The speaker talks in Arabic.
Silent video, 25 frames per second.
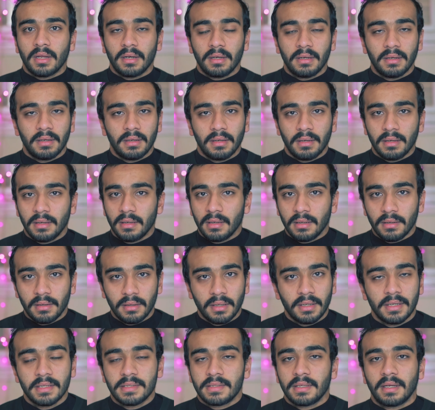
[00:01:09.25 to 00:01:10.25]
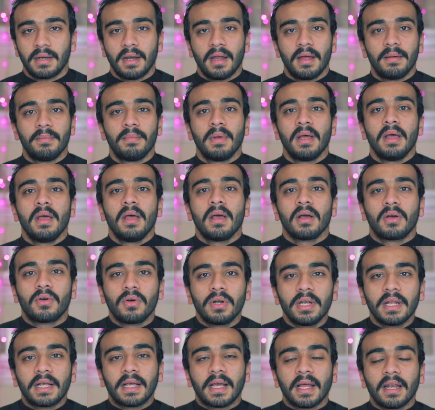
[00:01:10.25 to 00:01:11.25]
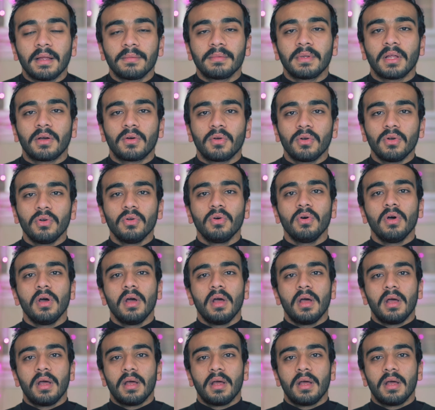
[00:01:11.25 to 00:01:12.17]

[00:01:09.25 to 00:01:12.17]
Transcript: الانستجرام كل الكلام ده كله